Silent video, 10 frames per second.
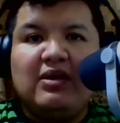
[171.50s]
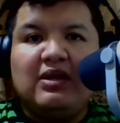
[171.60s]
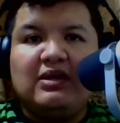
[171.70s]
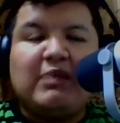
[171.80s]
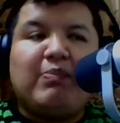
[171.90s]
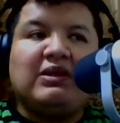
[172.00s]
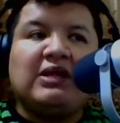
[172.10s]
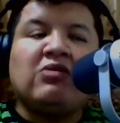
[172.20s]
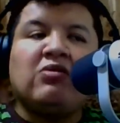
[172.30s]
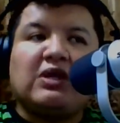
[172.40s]

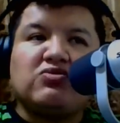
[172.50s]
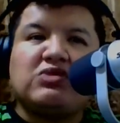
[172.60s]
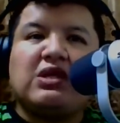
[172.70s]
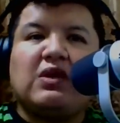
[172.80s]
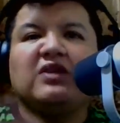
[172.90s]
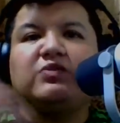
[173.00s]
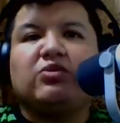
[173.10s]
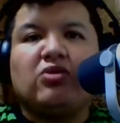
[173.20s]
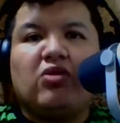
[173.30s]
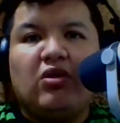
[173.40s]
dependiendo de lo que suceda con los
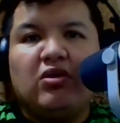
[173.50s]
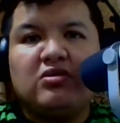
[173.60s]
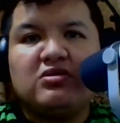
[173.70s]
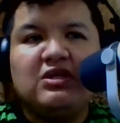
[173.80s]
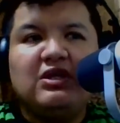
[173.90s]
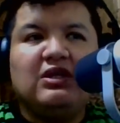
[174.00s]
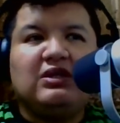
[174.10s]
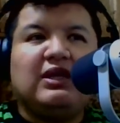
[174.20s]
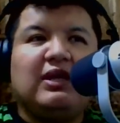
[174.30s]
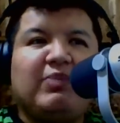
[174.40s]
protocolos
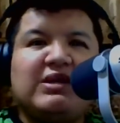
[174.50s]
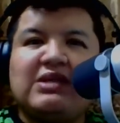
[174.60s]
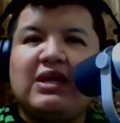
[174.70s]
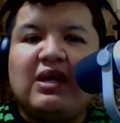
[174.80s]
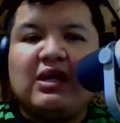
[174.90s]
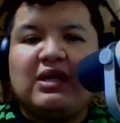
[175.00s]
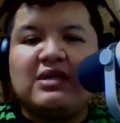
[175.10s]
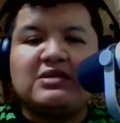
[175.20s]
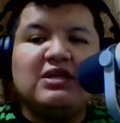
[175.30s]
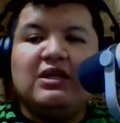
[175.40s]
de
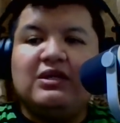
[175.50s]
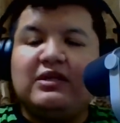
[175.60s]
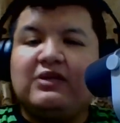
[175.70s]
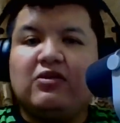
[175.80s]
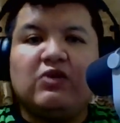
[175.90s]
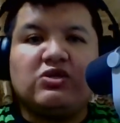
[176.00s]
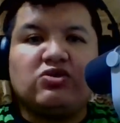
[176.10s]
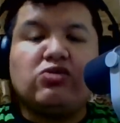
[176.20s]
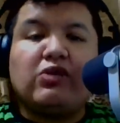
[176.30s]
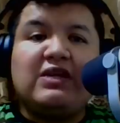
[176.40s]
PCRs, de todo
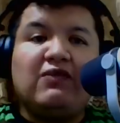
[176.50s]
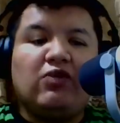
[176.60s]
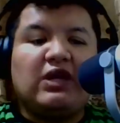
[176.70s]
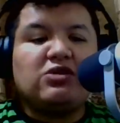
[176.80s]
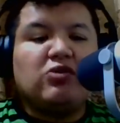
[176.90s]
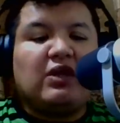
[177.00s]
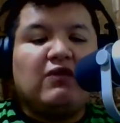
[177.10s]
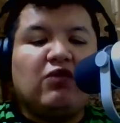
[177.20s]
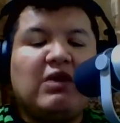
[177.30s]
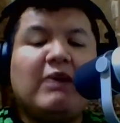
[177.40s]
esto. Es lo que, es lo que
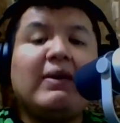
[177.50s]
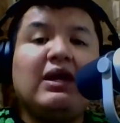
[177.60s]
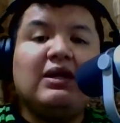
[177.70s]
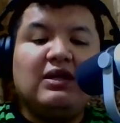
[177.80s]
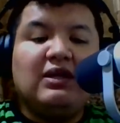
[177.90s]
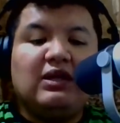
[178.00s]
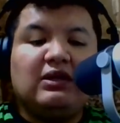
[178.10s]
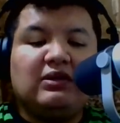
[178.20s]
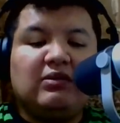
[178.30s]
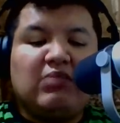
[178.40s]
informaba
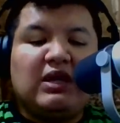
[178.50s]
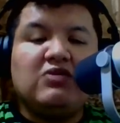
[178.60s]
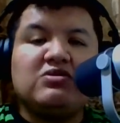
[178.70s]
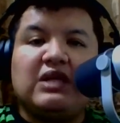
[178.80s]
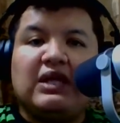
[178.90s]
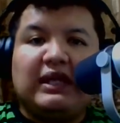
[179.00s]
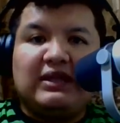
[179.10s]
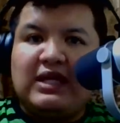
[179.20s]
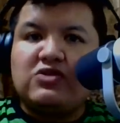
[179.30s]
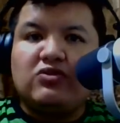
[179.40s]
medios del
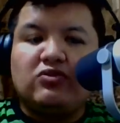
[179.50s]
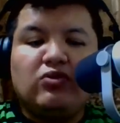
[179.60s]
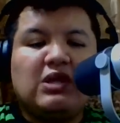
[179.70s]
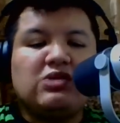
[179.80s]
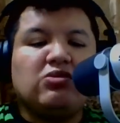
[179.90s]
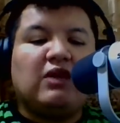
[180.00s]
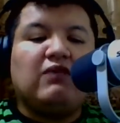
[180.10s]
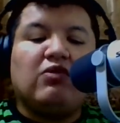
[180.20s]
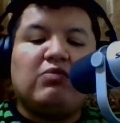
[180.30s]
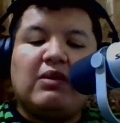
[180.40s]
10 de Honduras, lo que,
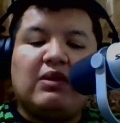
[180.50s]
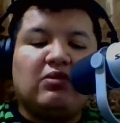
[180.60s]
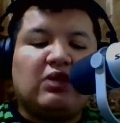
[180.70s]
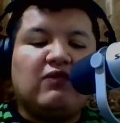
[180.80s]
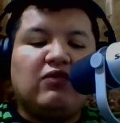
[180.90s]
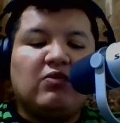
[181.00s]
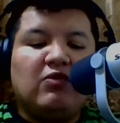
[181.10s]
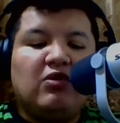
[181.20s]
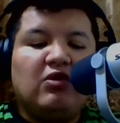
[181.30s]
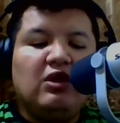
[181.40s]
informaba, lo que informó